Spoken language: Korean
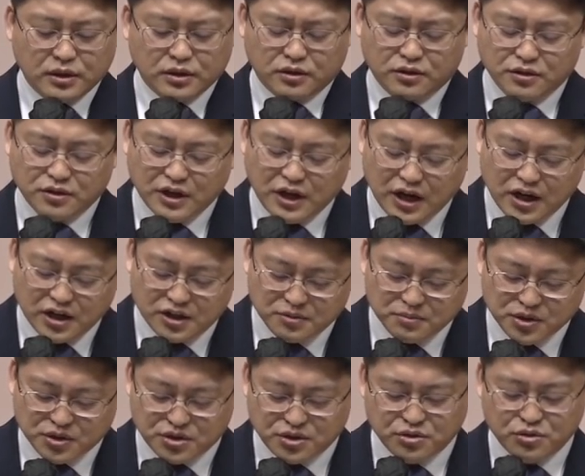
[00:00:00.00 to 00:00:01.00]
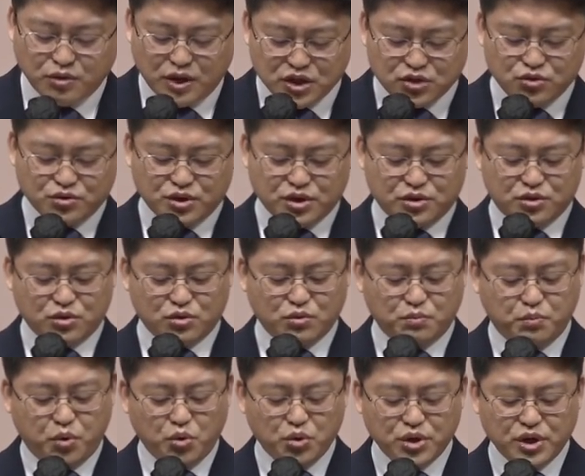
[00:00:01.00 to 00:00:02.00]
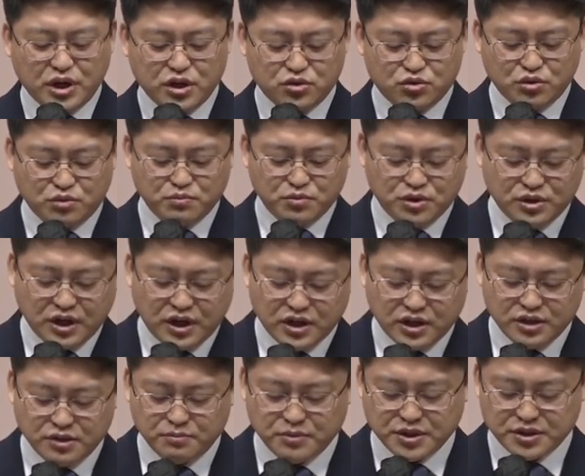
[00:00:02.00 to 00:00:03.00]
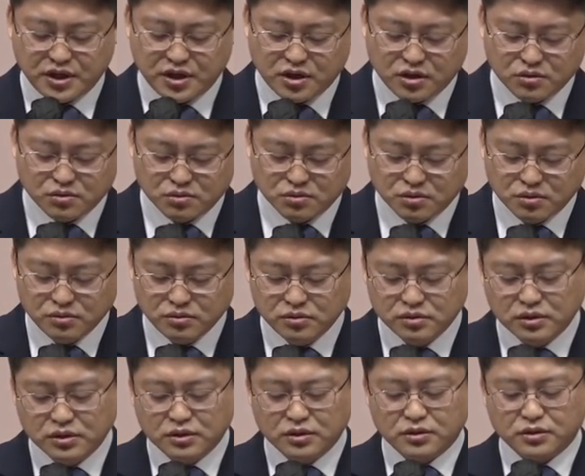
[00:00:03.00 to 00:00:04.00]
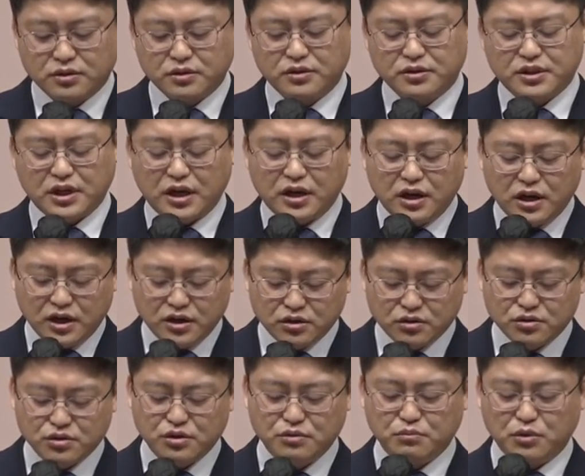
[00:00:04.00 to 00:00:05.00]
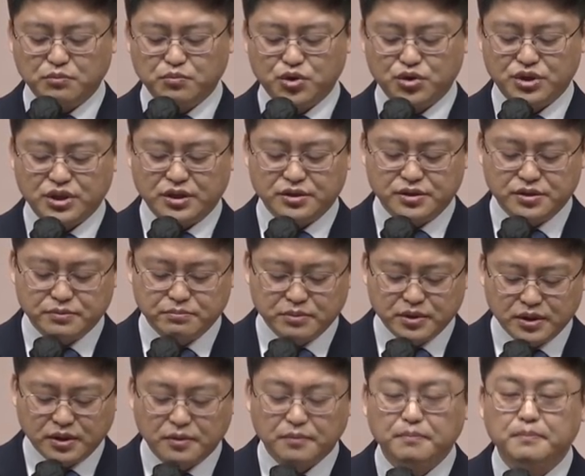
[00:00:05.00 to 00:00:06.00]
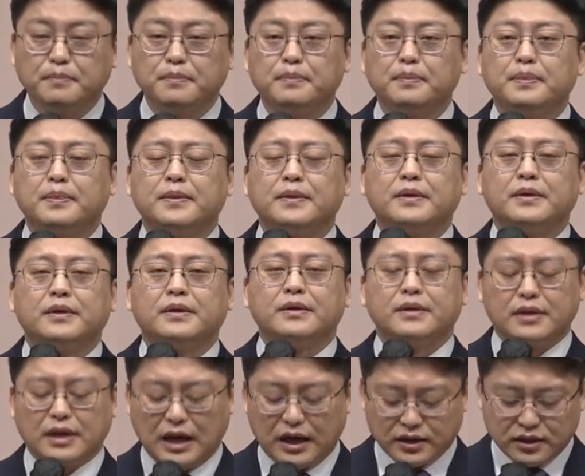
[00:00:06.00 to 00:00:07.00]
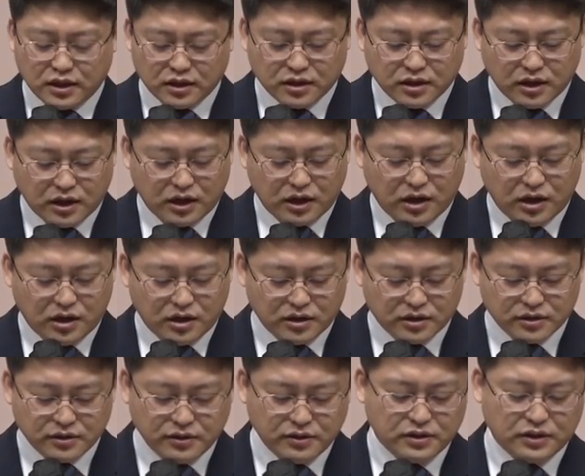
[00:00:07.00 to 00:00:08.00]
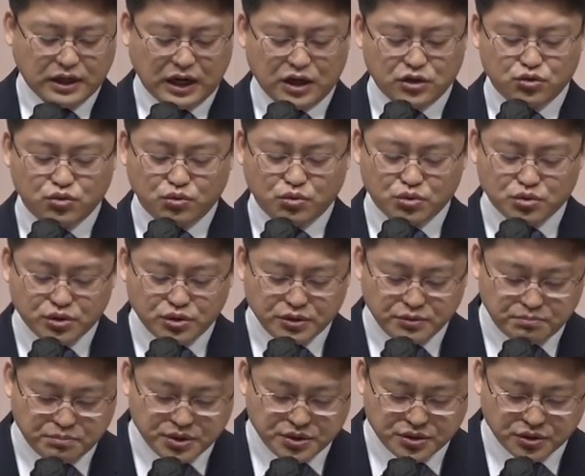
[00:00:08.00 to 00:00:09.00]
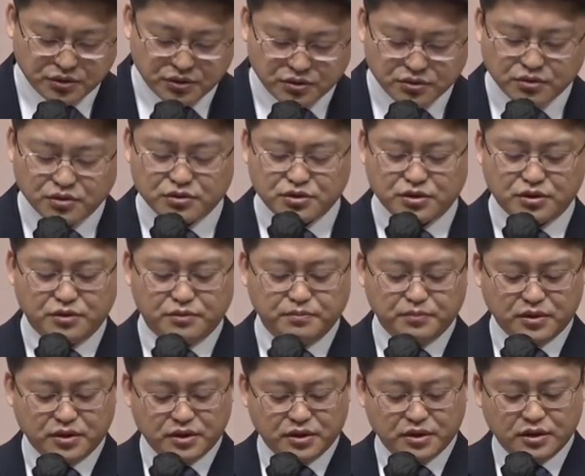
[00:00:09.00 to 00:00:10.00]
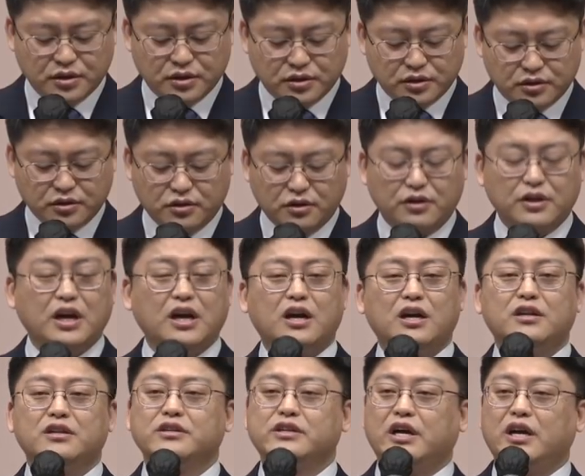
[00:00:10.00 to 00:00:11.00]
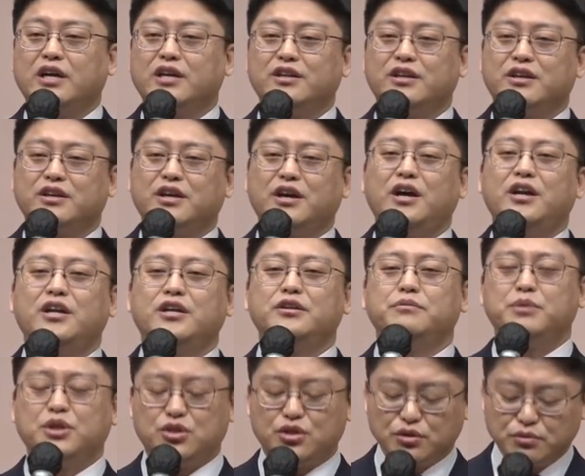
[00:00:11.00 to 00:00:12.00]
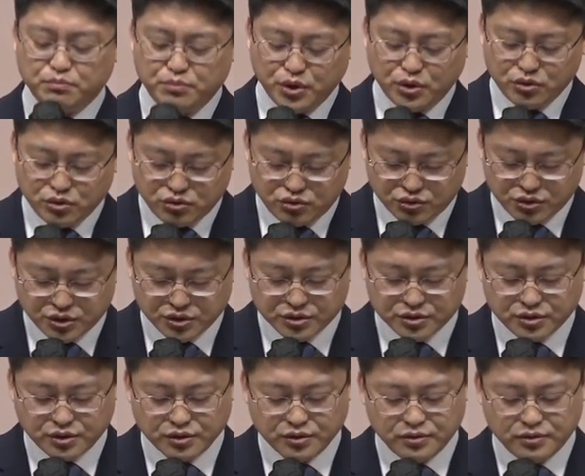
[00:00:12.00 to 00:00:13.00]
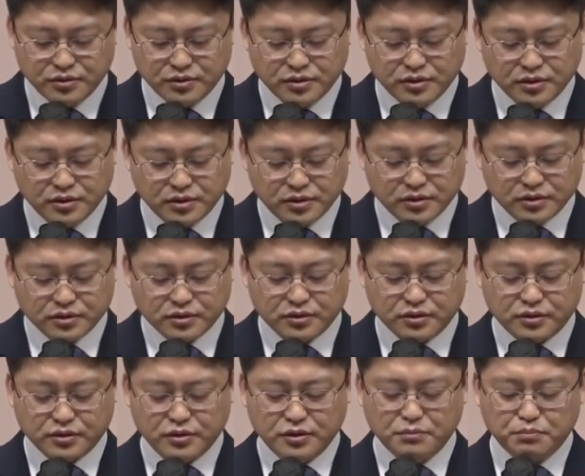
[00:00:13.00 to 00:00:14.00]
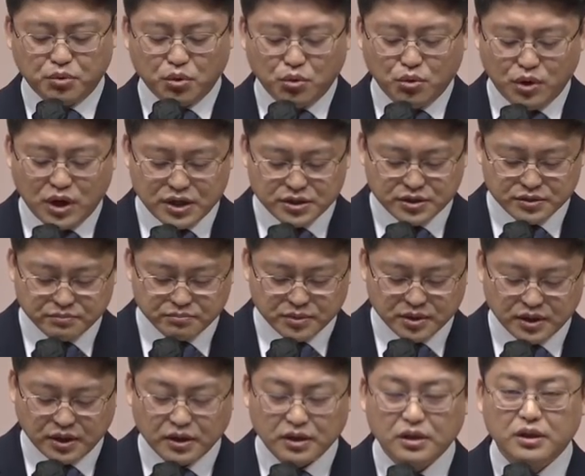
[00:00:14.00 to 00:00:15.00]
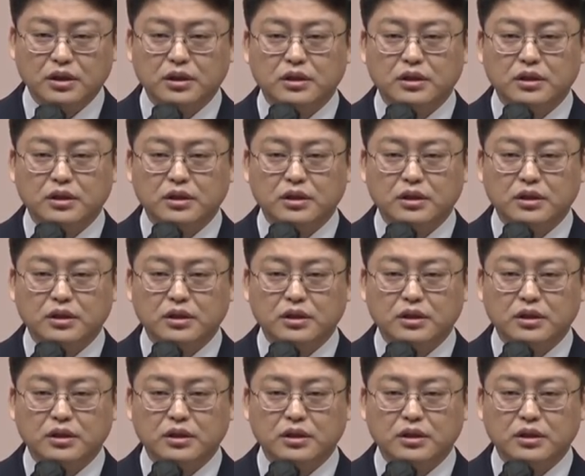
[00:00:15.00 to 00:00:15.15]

그러나 하나님은 그 와중에서도 포기할 수 없는 하나님의 사랑으로 그를 사랑하는 것을 멈추지 않습니다. 아담과 하하를 가죽 옷을 입히셨던 것처럼 그 떠나가는 가인에게 하나님의 증표를 주셔서 그를 보호하십니다.